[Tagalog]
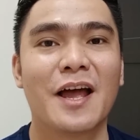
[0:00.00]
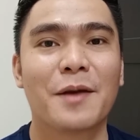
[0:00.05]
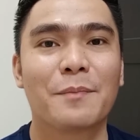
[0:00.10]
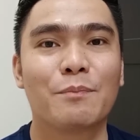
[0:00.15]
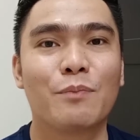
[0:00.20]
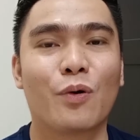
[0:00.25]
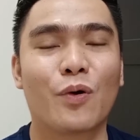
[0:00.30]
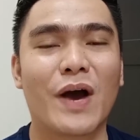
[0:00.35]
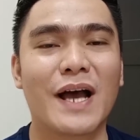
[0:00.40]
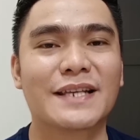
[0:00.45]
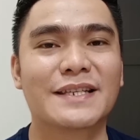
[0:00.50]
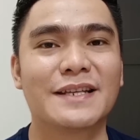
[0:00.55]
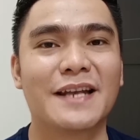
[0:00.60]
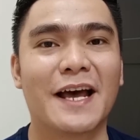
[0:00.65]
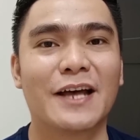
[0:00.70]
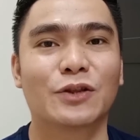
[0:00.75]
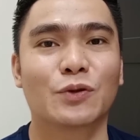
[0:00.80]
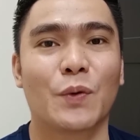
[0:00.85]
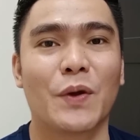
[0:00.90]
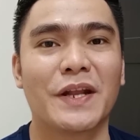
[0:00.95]
Bukas
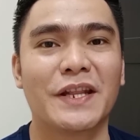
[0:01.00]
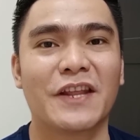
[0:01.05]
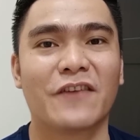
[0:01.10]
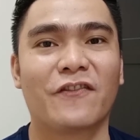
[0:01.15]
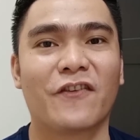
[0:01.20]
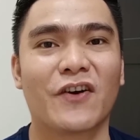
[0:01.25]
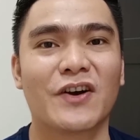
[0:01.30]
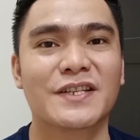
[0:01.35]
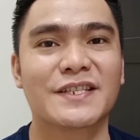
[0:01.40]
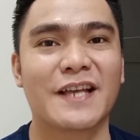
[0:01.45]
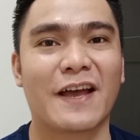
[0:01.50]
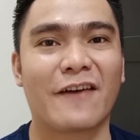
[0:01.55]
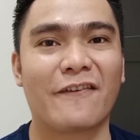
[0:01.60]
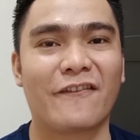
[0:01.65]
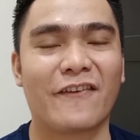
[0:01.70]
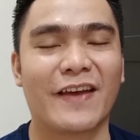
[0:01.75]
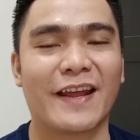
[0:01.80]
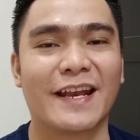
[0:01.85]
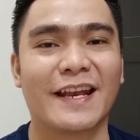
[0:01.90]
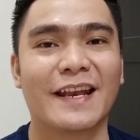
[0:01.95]
sila
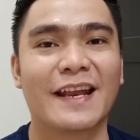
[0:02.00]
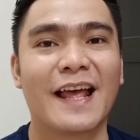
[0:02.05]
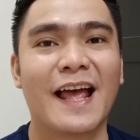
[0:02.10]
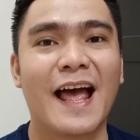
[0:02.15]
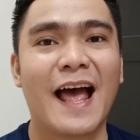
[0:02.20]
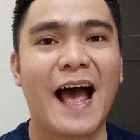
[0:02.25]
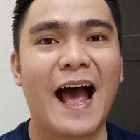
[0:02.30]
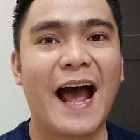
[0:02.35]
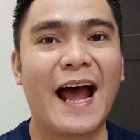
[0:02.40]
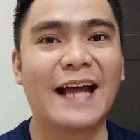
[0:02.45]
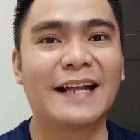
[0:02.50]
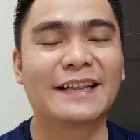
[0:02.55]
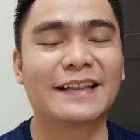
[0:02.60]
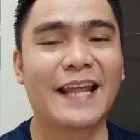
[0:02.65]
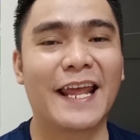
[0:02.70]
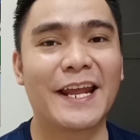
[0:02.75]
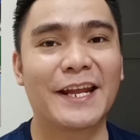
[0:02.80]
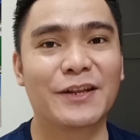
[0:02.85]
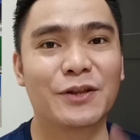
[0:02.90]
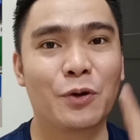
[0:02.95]
24-7. At
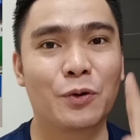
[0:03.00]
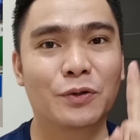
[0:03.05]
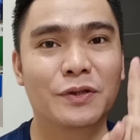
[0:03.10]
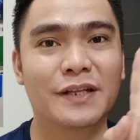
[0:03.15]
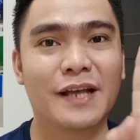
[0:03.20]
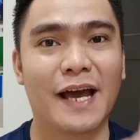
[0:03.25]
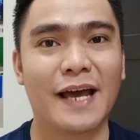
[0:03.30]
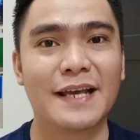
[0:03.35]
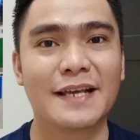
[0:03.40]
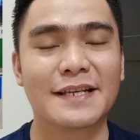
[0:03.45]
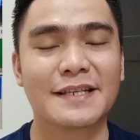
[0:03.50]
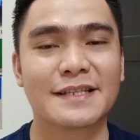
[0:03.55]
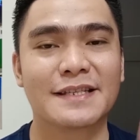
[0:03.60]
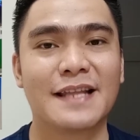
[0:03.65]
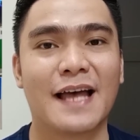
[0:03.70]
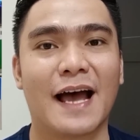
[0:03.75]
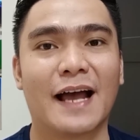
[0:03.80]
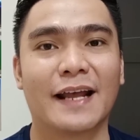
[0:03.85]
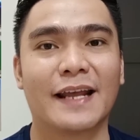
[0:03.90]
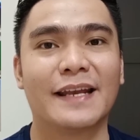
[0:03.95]
take note guys na
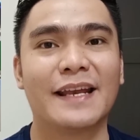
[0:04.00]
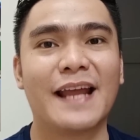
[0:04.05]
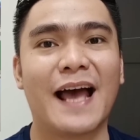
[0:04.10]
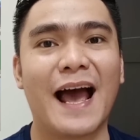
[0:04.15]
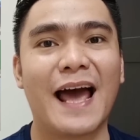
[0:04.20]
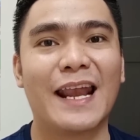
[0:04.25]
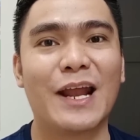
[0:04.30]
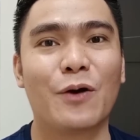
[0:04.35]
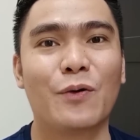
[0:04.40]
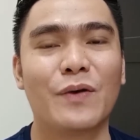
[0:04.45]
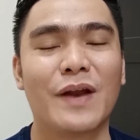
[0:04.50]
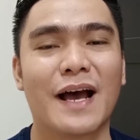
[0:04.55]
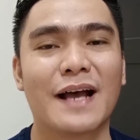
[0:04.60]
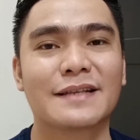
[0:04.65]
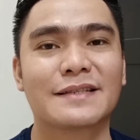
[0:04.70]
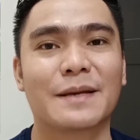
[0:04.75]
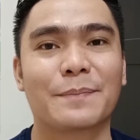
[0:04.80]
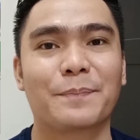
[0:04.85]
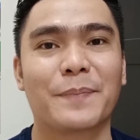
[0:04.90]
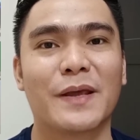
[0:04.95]
ang inaalaw lang
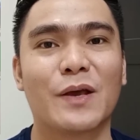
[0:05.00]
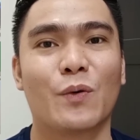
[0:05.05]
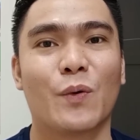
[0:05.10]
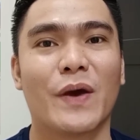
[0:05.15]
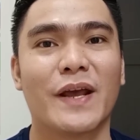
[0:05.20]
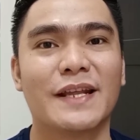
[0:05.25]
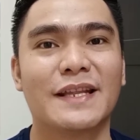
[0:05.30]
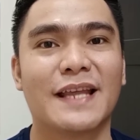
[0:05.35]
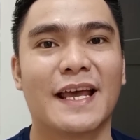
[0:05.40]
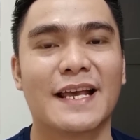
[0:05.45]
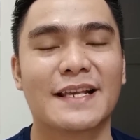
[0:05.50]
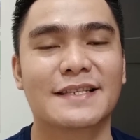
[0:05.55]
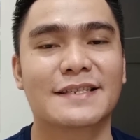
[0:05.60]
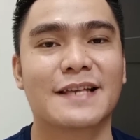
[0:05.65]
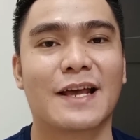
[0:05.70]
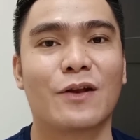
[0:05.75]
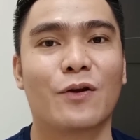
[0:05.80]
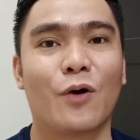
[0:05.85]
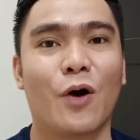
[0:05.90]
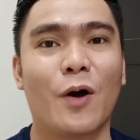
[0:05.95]
sa POA desk
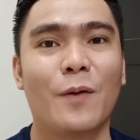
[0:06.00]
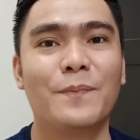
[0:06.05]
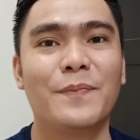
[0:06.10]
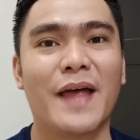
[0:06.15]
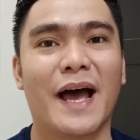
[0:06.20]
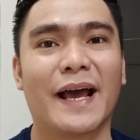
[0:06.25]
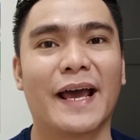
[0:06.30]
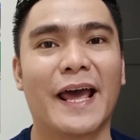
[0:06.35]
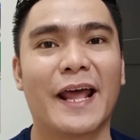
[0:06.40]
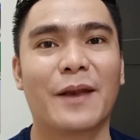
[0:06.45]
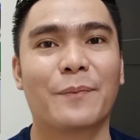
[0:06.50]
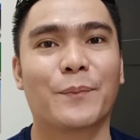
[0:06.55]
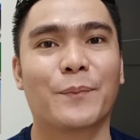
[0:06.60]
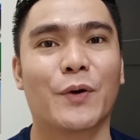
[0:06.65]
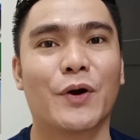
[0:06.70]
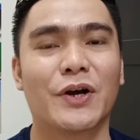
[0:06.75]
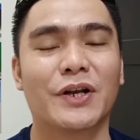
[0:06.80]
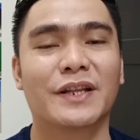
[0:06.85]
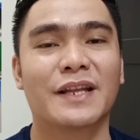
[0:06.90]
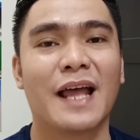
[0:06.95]
sa loob ng
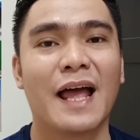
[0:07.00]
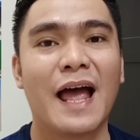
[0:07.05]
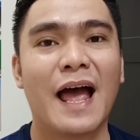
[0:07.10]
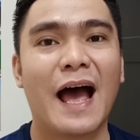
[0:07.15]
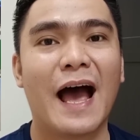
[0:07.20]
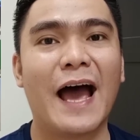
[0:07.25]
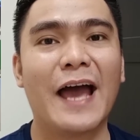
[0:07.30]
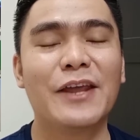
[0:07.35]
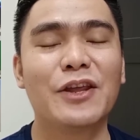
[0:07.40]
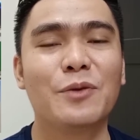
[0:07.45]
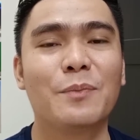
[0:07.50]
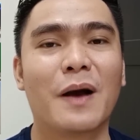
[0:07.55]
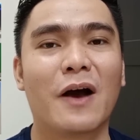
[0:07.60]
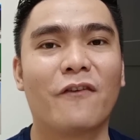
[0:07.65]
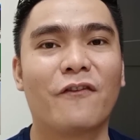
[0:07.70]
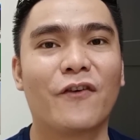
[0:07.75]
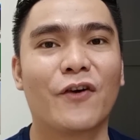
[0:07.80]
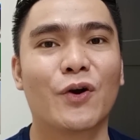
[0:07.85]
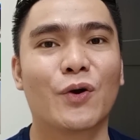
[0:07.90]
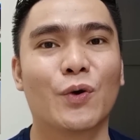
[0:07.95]
airport ay yung mga
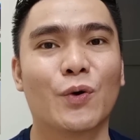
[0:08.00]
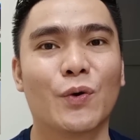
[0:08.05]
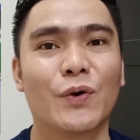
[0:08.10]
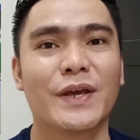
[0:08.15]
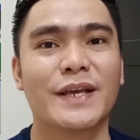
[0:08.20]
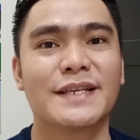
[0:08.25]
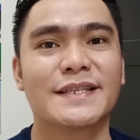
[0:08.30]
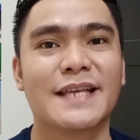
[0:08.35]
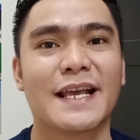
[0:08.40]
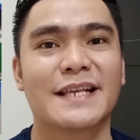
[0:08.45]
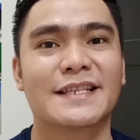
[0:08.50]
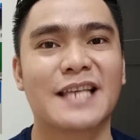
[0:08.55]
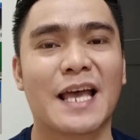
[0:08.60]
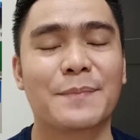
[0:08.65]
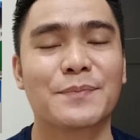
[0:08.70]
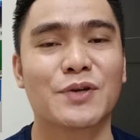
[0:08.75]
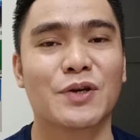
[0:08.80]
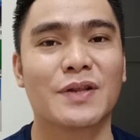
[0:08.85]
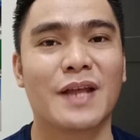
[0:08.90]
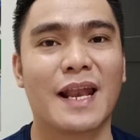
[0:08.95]
4 OEC
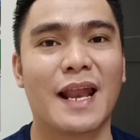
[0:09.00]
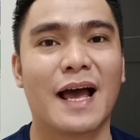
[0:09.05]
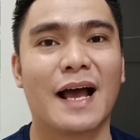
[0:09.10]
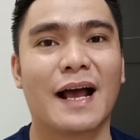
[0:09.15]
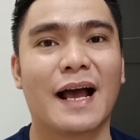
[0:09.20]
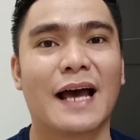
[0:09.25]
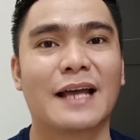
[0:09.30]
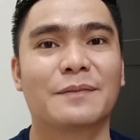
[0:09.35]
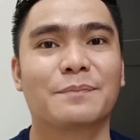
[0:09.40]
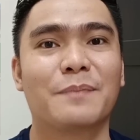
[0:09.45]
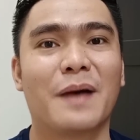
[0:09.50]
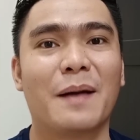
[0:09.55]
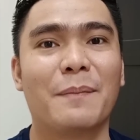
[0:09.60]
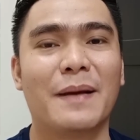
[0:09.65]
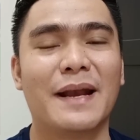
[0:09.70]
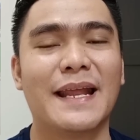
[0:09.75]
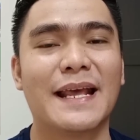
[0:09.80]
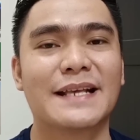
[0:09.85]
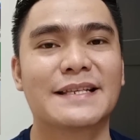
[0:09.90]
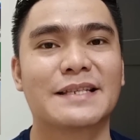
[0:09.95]
exemption na lang at
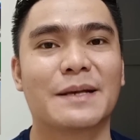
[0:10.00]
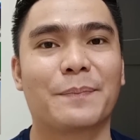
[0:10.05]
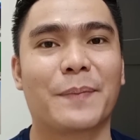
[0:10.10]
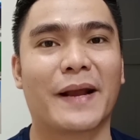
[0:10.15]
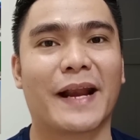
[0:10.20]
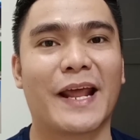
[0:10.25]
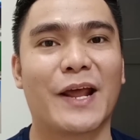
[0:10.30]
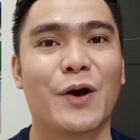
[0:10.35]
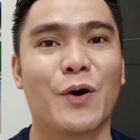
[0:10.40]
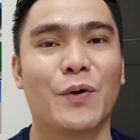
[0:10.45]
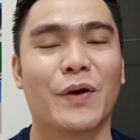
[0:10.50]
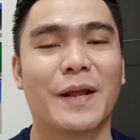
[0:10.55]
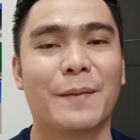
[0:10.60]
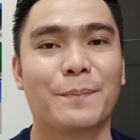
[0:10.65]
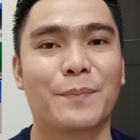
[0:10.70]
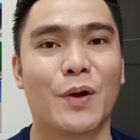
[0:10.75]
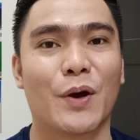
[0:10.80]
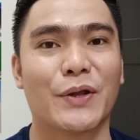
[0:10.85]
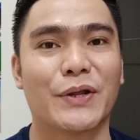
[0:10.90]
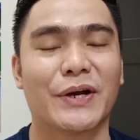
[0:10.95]
babalik sa parehong
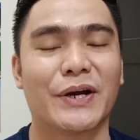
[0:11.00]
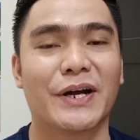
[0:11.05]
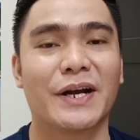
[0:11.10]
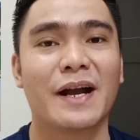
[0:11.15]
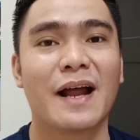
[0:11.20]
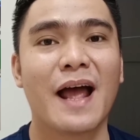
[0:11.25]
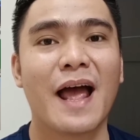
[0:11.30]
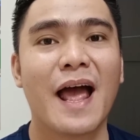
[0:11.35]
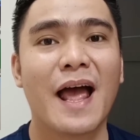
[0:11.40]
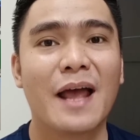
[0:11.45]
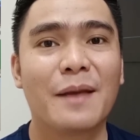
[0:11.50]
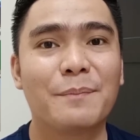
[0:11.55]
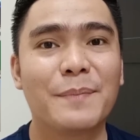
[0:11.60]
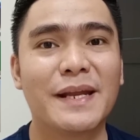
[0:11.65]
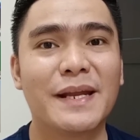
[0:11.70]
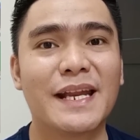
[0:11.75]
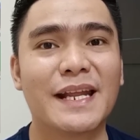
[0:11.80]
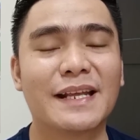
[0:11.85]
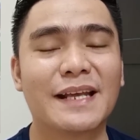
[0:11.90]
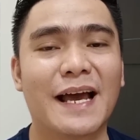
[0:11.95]
employer.
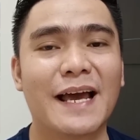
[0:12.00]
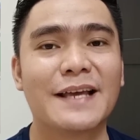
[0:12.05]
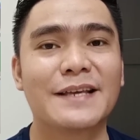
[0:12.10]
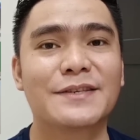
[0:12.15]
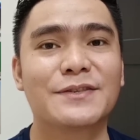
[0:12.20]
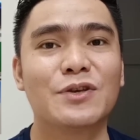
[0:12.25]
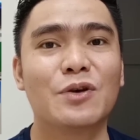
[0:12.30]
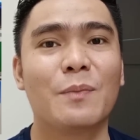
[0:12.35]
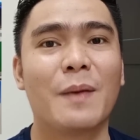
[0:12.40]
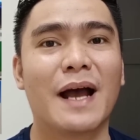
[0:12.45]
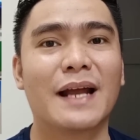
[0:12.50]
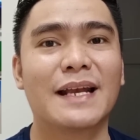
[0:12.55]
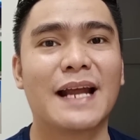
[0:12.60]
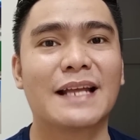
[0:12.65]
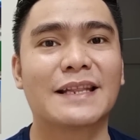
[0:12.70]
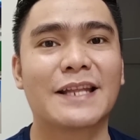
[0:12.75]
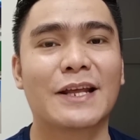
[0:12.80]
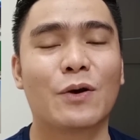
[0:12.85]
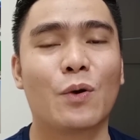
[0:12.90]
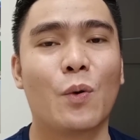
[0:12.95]
Meaning guys, yung mga
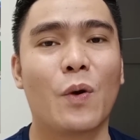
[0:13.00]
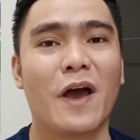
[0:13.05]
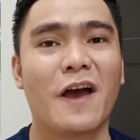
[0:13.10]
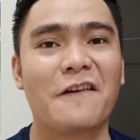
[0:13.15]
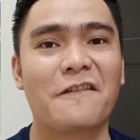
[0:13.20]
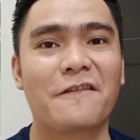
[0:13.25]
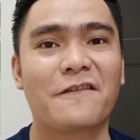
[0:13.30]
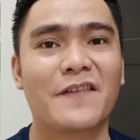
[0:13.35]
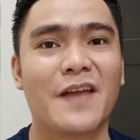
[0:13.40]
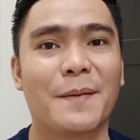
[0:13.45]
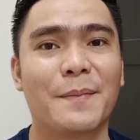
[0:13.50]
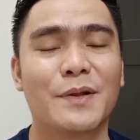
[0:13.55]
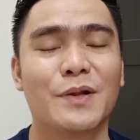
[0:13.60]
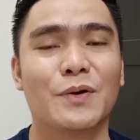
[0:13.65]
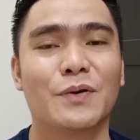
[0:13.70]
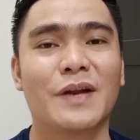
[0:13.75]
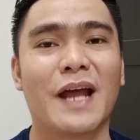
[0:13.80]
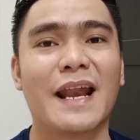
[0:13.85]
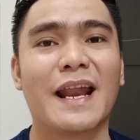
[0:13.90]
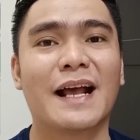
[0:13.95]
dating
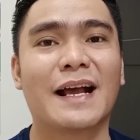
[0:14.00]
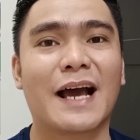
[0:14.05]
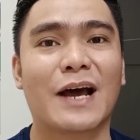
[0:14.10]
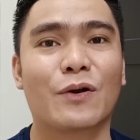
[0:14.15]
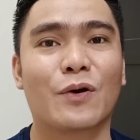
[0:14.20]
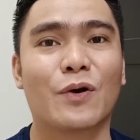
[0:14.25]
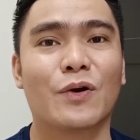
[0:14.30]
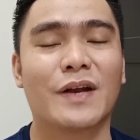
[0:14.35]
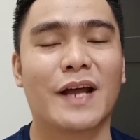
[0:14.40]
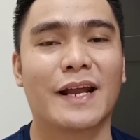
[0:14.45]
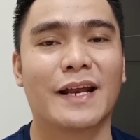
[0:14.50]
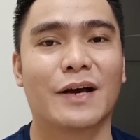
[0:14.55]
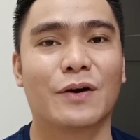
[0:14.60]
OFW na nagkaroon na ng